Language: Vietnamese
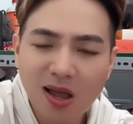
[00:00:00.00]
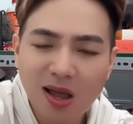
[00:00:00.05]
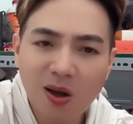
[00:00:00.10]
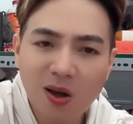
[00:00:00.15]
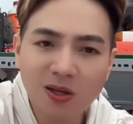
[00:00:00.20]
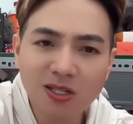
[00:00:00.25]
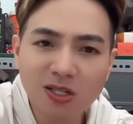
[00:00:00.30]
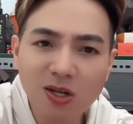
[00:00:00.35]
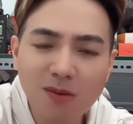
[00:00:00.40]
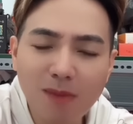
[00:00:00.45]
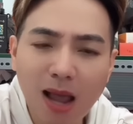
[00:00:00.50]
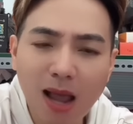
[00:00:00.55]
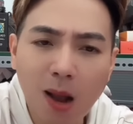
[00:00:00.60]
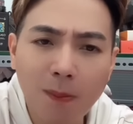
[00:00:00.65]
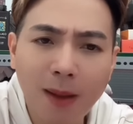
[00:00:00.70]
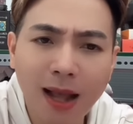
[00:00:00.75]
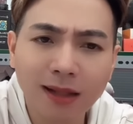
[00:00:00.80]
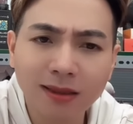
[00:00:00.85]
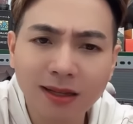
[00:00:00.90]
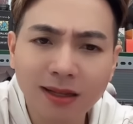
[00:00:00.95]
hồi xưa mày học
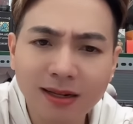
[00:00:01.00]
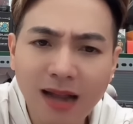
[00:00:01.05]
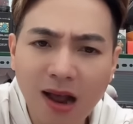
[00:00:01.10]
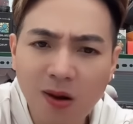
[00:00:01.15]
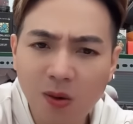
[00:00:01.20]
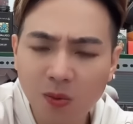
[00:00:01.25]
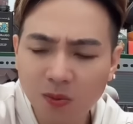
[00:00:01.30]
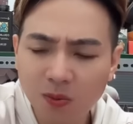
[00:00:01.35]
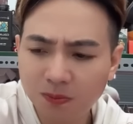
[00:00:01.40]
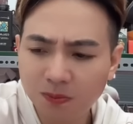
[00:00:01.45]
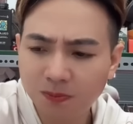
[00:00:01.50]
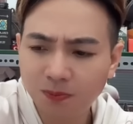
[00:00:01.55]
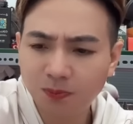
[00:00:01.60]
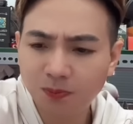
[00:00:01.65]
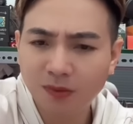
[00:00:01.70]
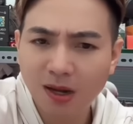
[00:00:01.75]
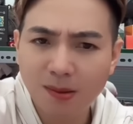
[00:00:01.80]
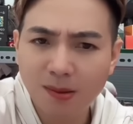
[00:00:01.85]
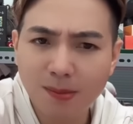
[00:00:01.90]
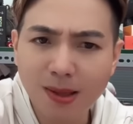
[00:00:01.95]
hành tới đâu
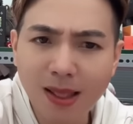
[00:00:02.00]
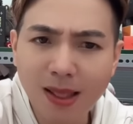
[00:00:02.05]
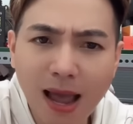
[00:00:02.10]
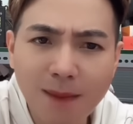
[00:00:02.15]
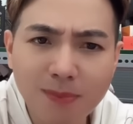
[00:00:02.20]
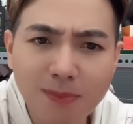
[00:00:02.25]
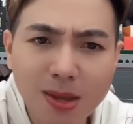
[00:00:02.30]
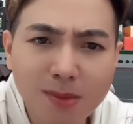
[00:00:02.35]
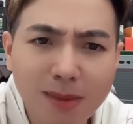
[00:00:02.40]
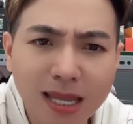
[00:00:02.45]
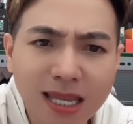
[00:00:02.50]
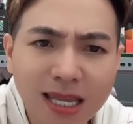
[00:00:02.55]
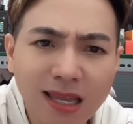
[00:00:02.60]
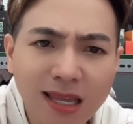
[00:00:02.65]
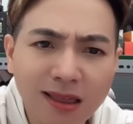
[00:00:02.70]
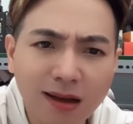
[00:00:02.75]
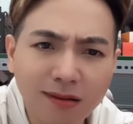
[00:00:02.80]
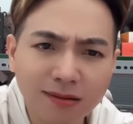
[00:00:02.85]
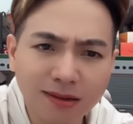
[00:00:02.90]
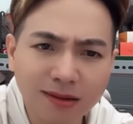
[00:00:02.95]
mày làm nhưng mày chi
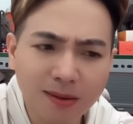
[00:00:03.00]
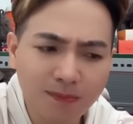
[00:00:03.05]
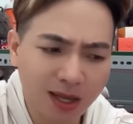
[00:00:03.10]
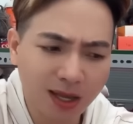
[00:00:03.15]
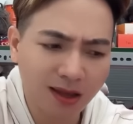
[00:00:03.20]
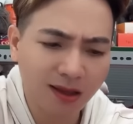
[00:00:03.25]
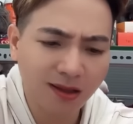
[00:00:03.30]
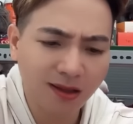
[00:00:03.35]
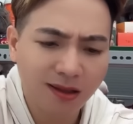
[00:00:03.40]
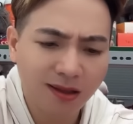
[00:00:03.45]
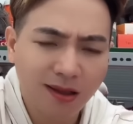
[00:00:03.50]
thức lắm vậy